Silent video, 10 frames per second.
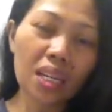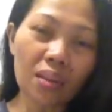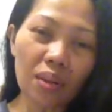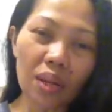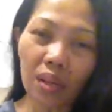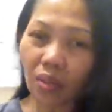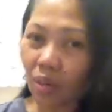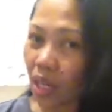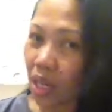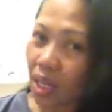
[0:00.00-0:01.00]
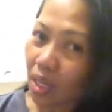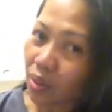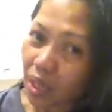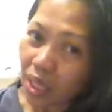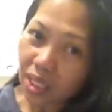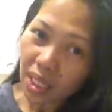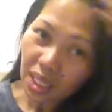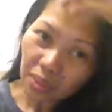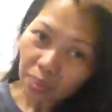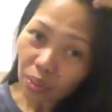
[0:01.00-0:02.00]
Wala, okay na lang, okay lang sa
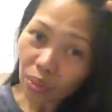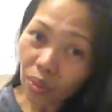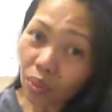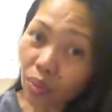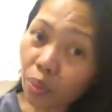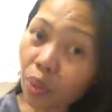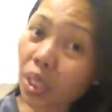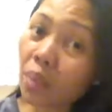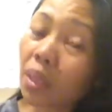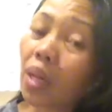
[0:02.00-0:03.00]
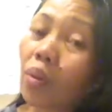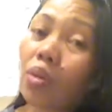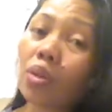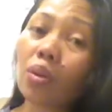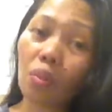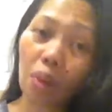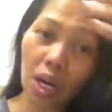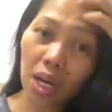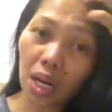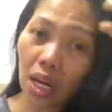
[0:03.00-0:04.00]
akin. Pero kung pwede naman gawin nyo sa
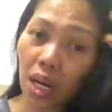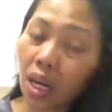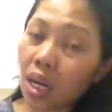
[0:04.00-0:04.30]
umaga,